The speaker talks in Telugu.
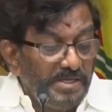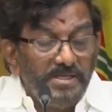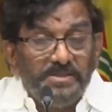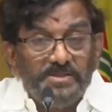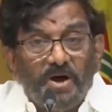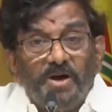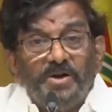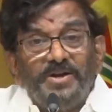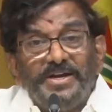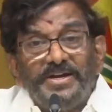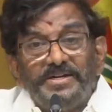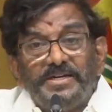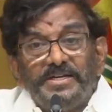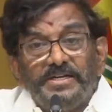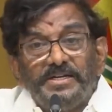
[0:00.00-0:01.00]
ఈ
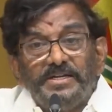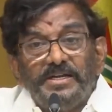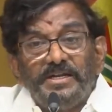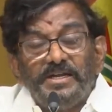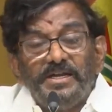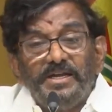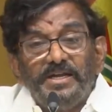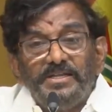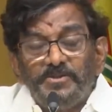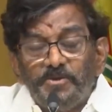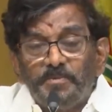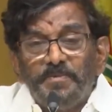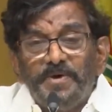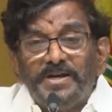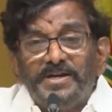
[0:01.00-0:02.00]
దాడులేంటి
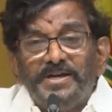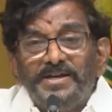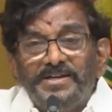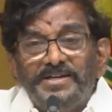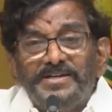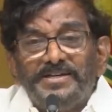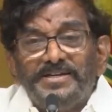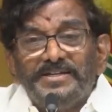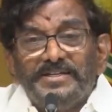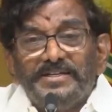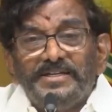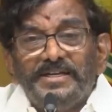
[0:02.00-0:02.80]
దుర్మార్గాలు ఏంటి